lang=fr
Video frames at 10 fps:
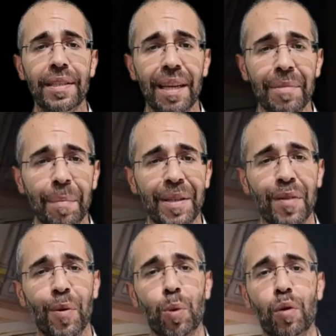Ces amis, un
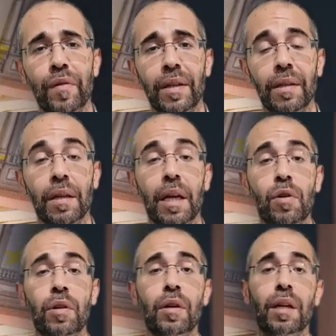plaisir de vous retrouver.
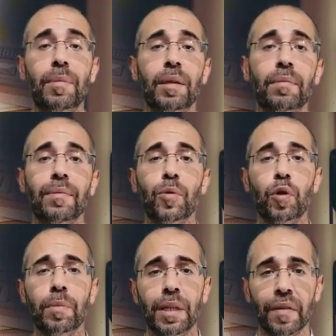Qu'est-ce que j'ai dans la main
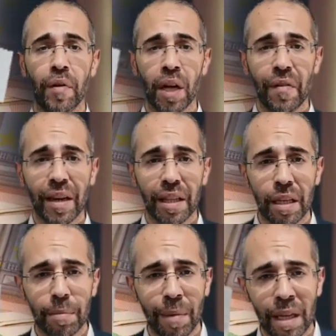Une petite feuille avec
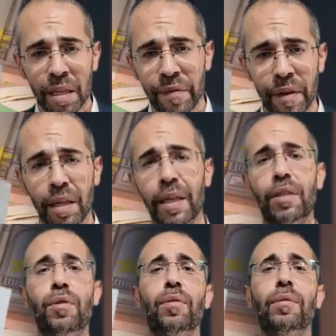des magnifiques
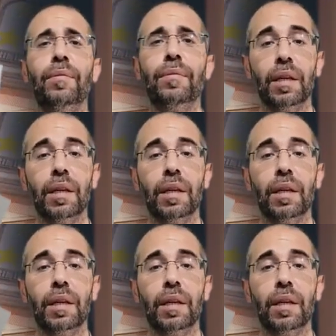questions.